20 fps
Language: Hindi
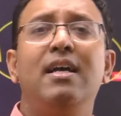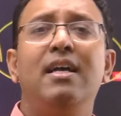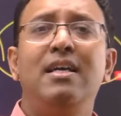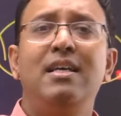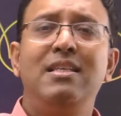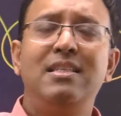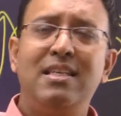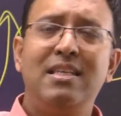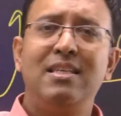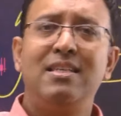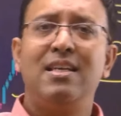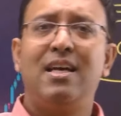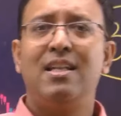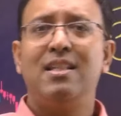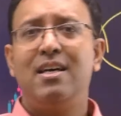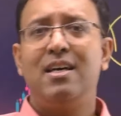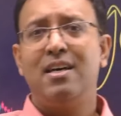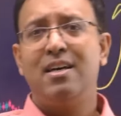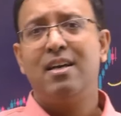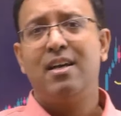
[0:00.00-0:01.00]
इससे
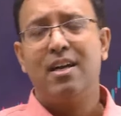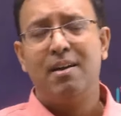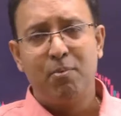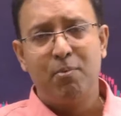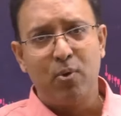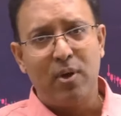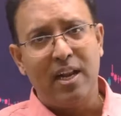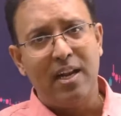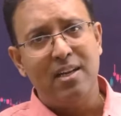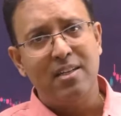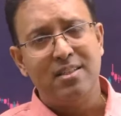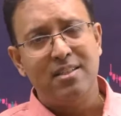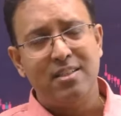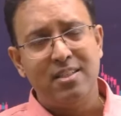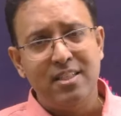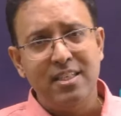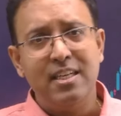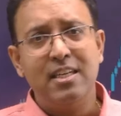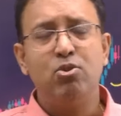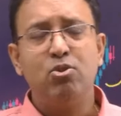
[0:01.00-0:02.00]
ज़्यादा अगर आपको एनालिसिस
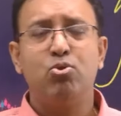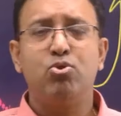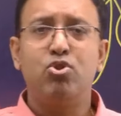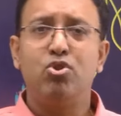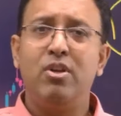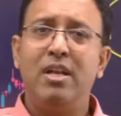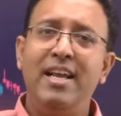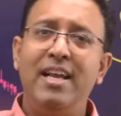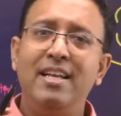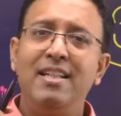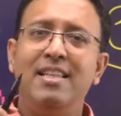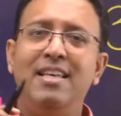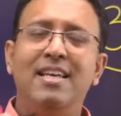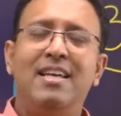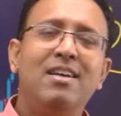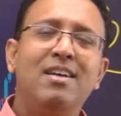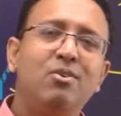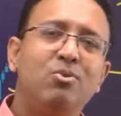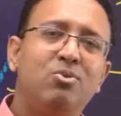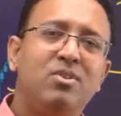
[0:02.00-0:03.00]
चाहिए तो जो लिंक दी
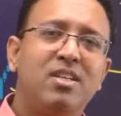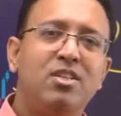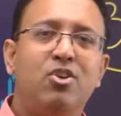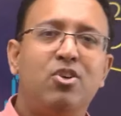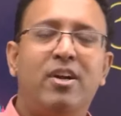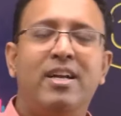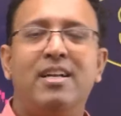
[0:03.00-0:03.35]
है उसे ज्वाइन